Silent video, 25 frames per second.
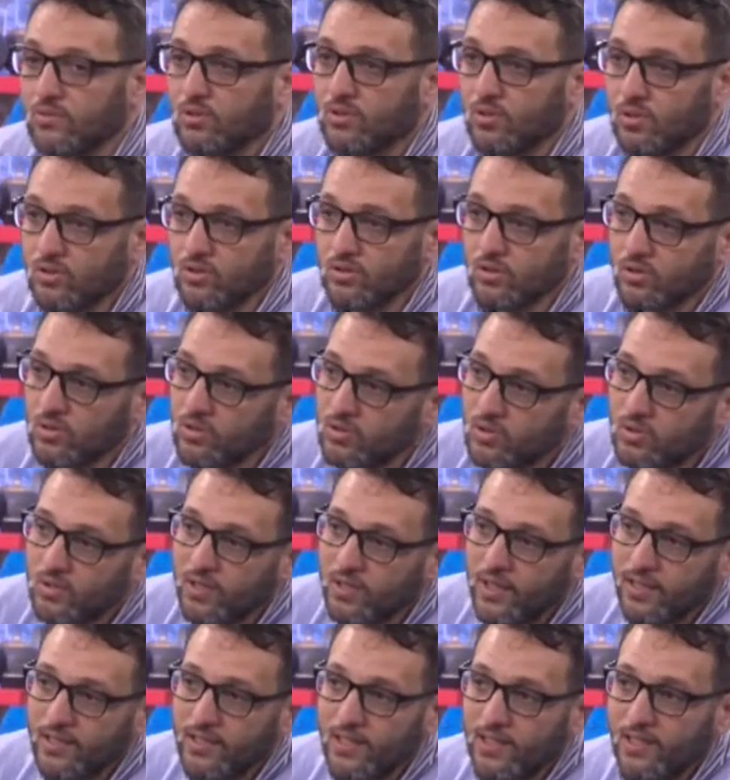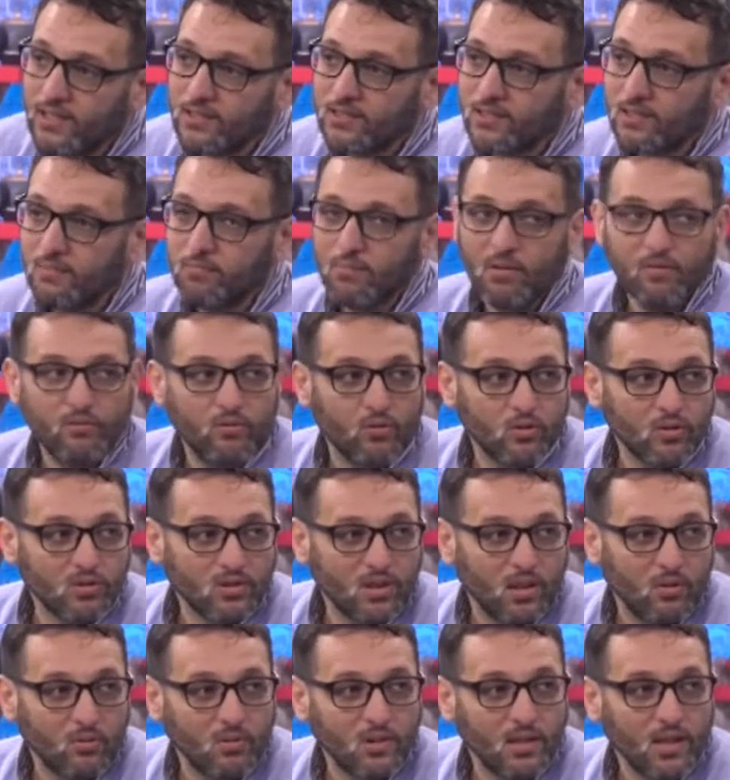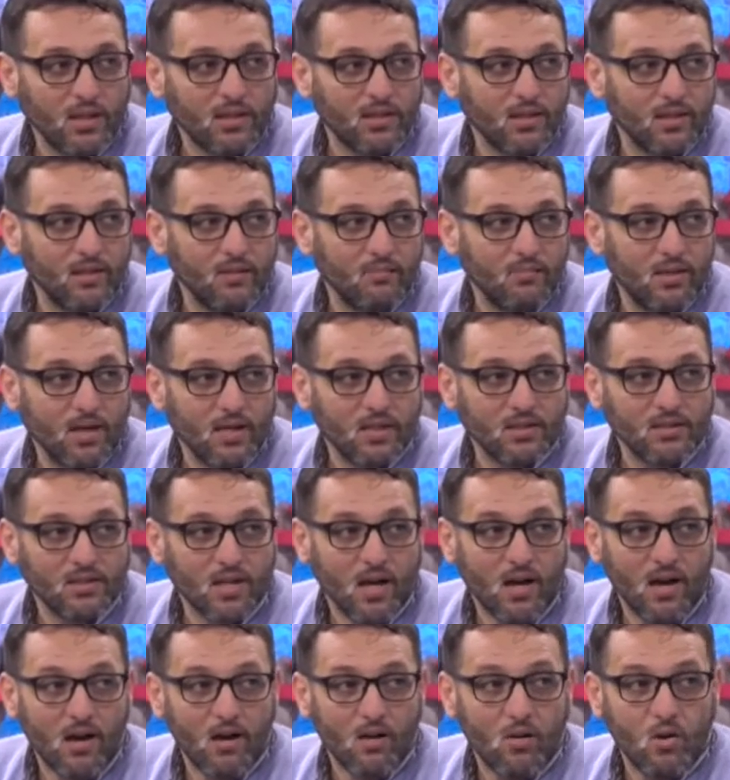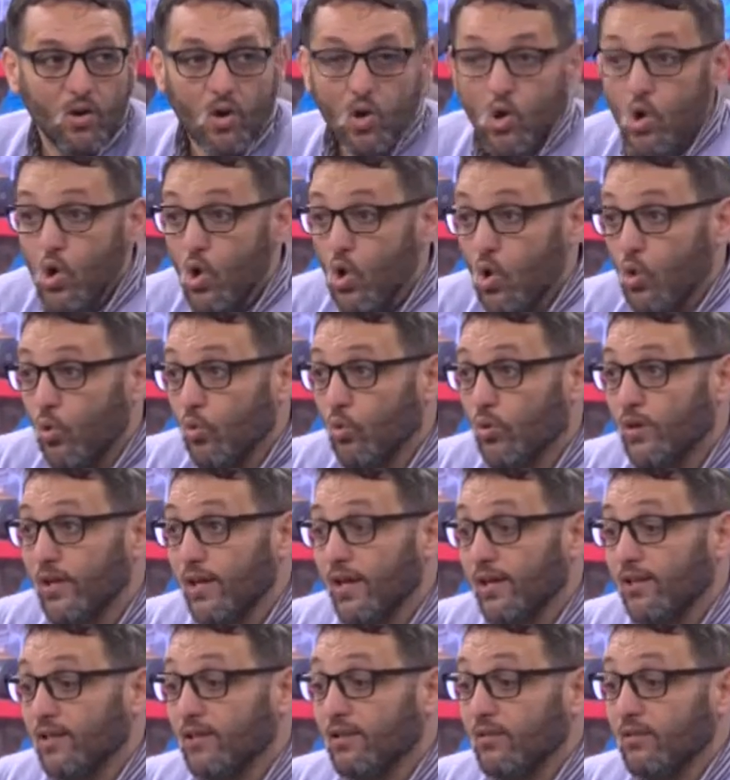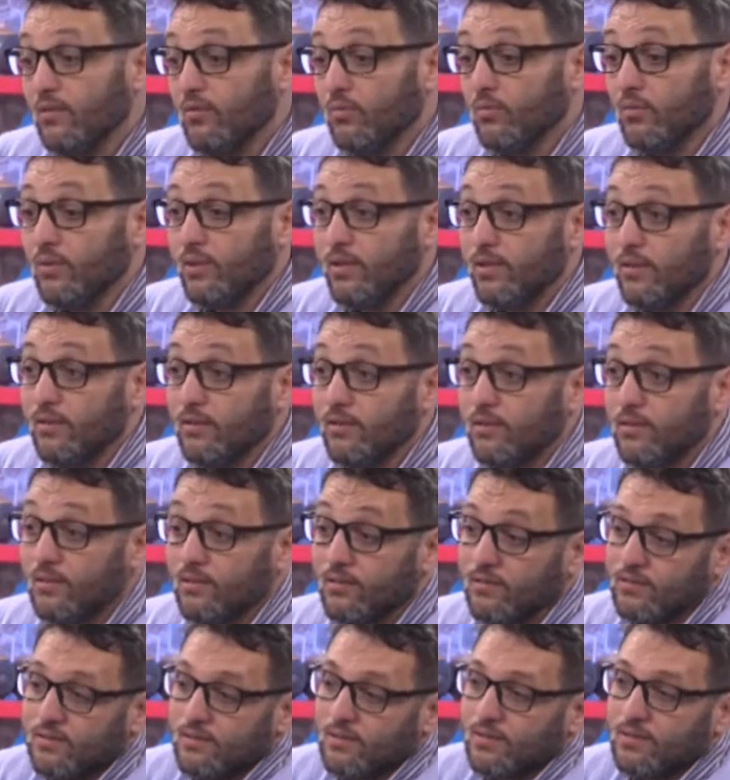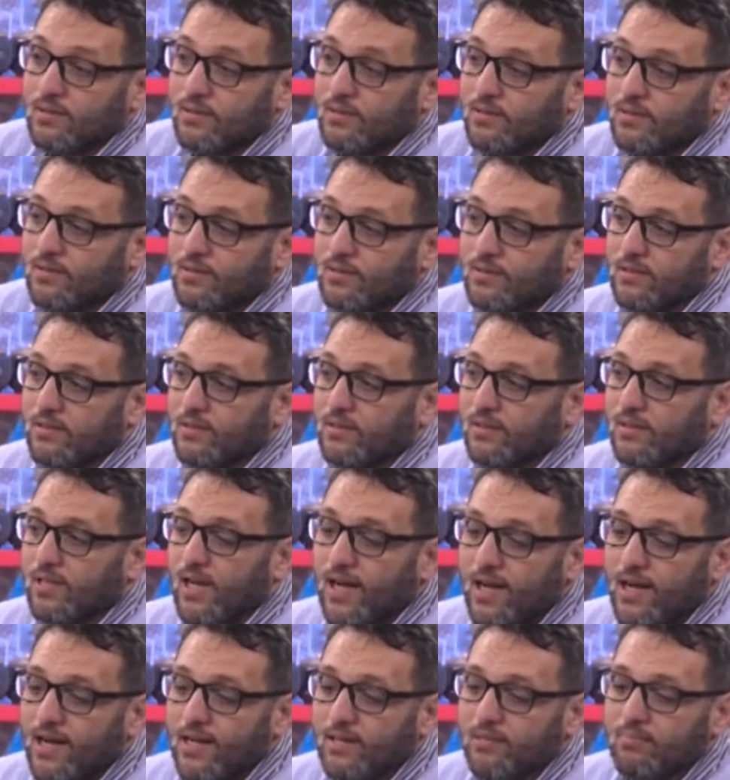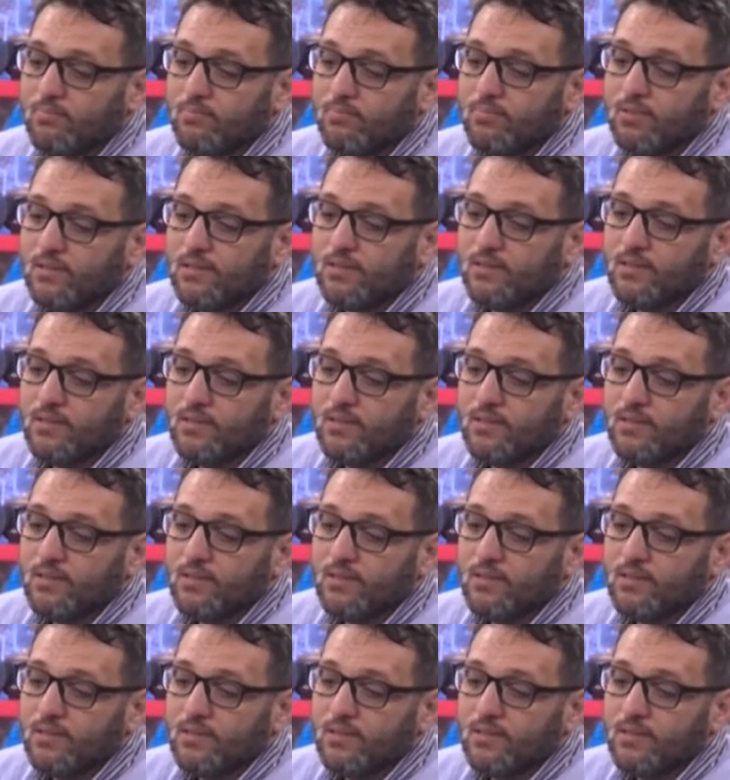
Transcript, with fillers: طون زون طون يعني كي يصيب الفرصه وين يقدر يمارسها وكاين وين آه، لا غالب